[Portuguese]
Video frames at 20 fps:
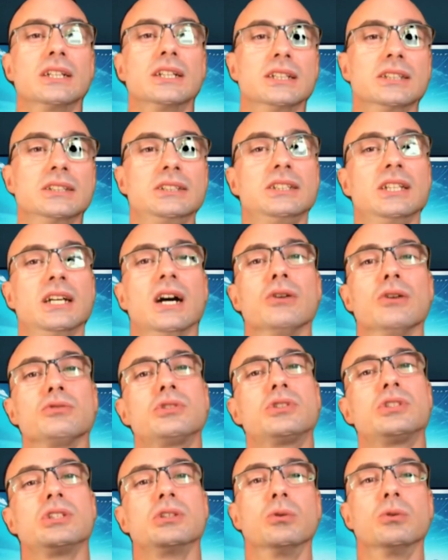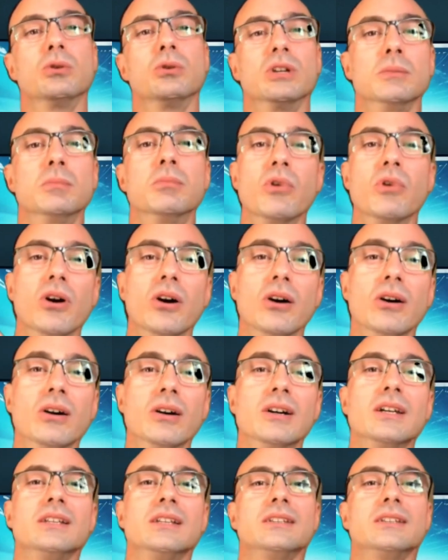grande Alcione
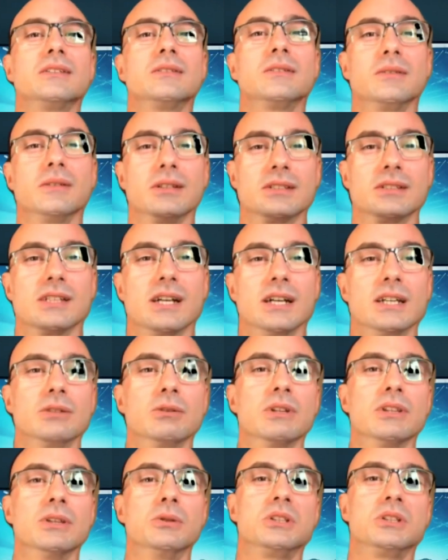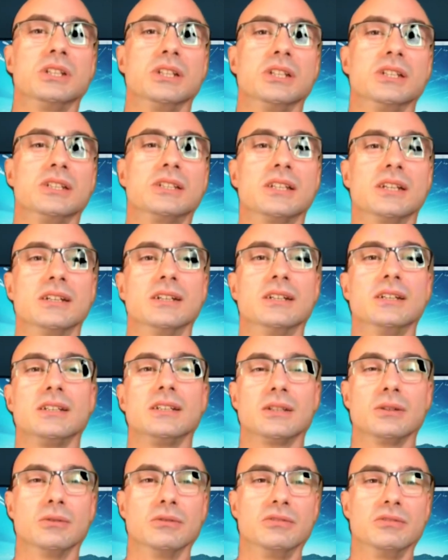Pro. Saiu a notícia
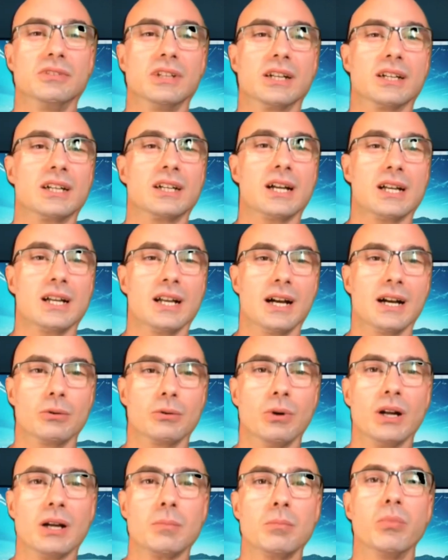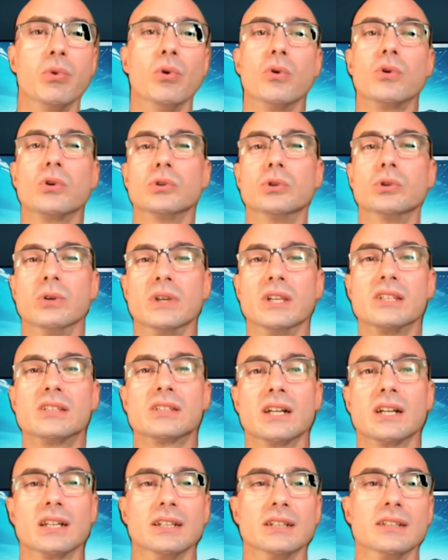que eu vi agora há pouco no
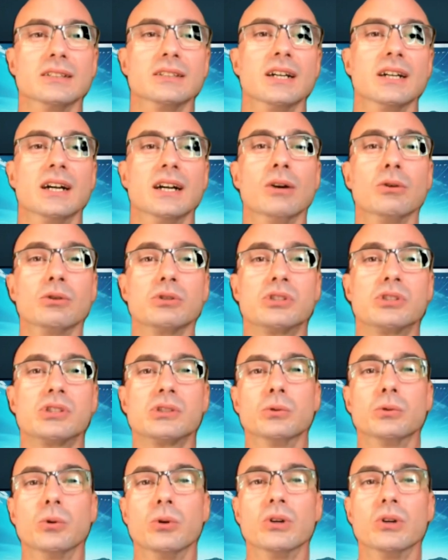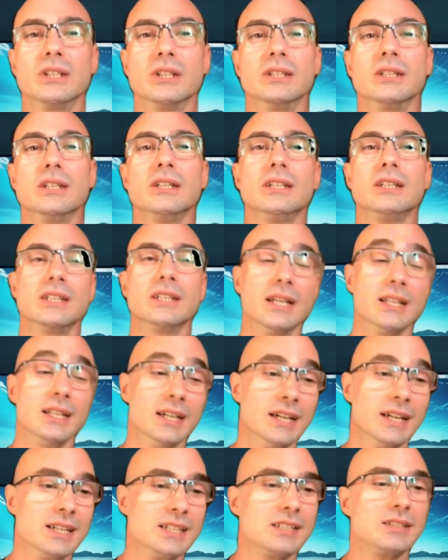Instagram da Alcione, e
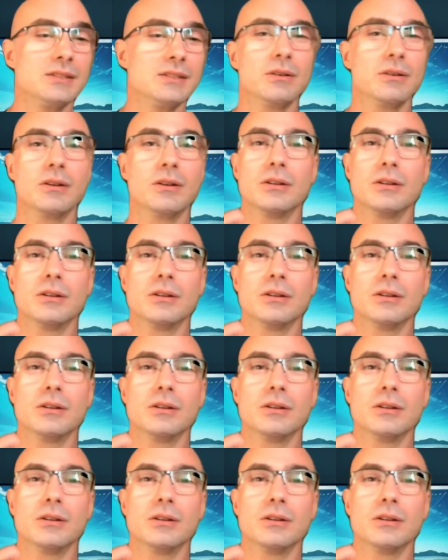aliás,